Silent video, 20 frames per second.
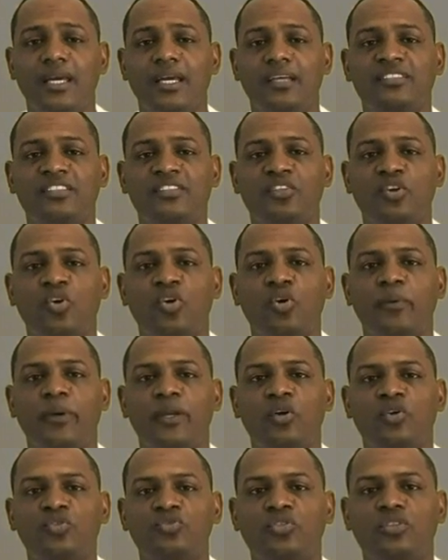Ese tronco
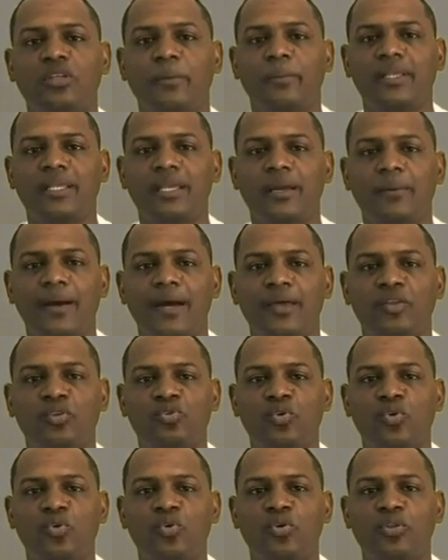venoso, también
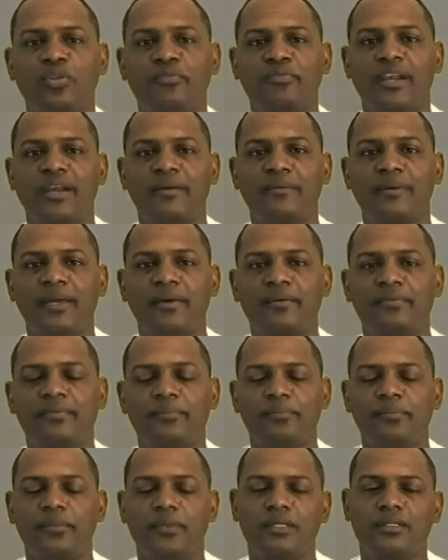llamado tronco de farabé
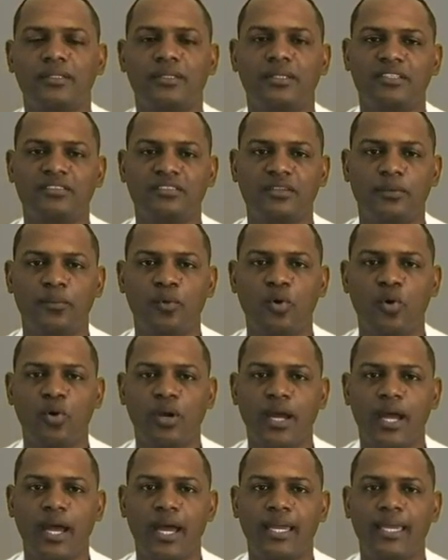
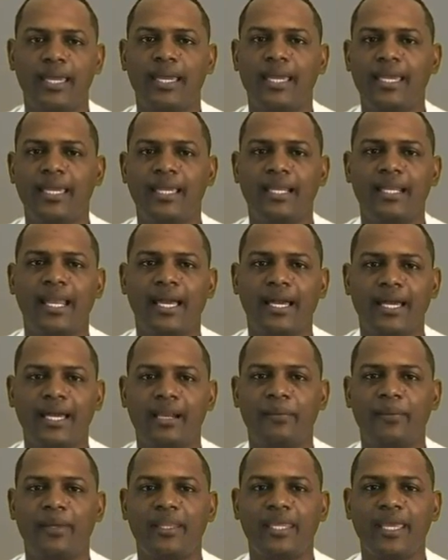desemboca en la
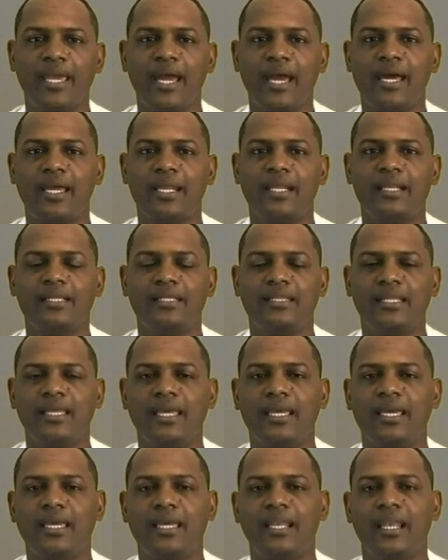cara medial
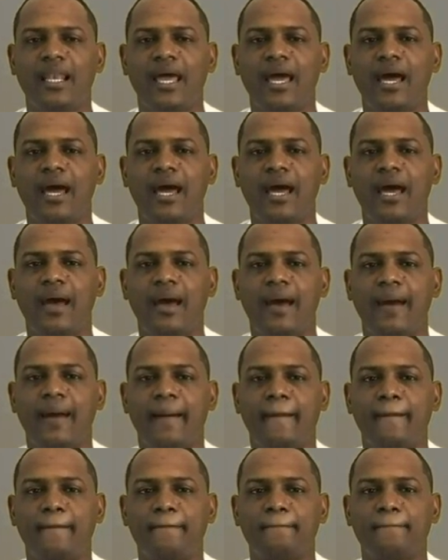de
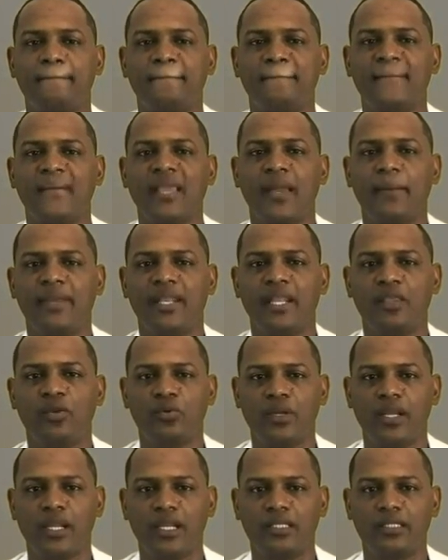la vena
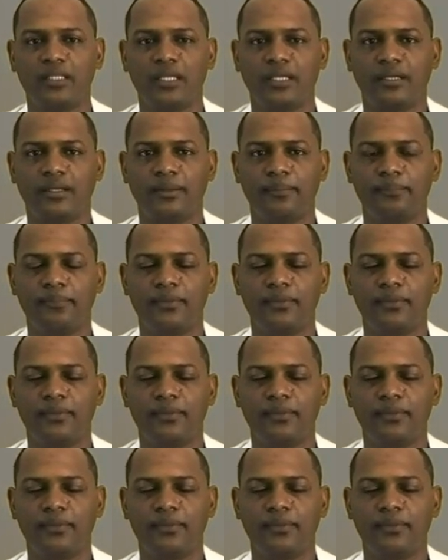yugular interna.